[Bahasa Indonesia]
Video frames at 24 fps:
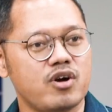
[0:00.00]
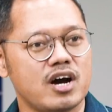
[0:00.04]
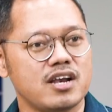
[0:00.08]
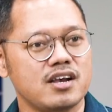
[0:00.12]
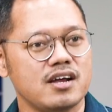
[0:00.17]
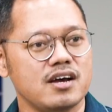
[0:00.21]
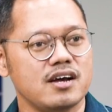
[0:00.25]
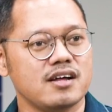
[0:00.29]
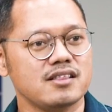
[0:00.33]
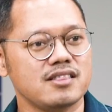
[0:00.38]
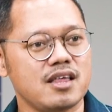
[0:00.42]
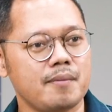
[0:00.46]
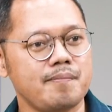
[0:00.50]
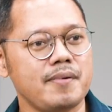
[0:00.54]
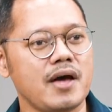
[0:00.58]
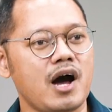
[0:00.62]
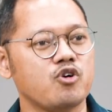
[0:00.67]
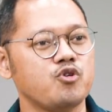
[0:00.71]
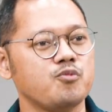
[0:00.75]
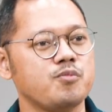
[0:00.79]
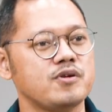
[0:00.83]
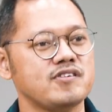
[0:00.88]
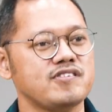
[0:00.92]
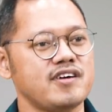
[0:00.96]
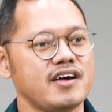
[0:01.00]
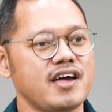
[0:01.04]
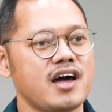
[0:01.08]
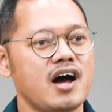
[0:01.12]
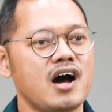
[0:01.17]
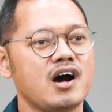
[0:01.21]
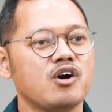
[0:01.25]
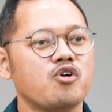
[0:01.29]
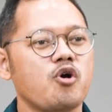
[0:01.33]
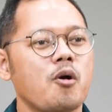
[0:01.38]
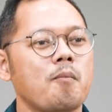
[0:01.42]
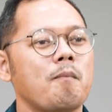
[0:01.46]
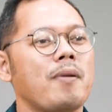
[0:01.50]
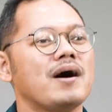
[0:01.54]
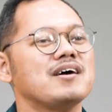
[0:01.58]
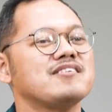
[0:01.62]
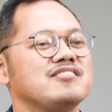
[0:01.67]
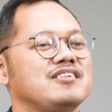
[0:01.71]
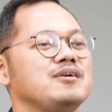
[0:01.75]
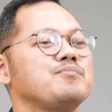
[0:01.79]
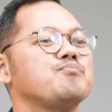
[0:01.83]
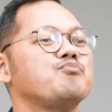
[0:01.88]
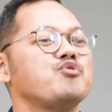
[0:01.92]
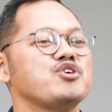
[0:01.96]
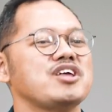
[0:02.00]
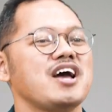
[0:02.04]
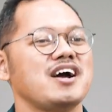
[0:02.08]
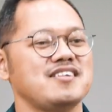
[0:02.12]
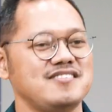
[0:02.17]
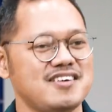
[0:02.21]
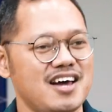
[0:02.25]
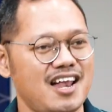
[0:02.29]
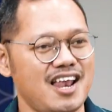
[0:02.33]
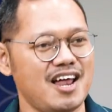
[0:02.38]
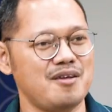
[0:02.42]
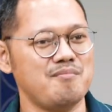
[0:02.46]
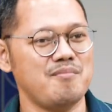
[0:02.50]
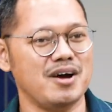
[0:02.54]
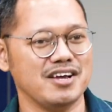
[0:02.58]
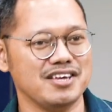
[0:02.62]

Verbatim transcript: Tuhan. Tapi aku percaya engkau pasti punya jalan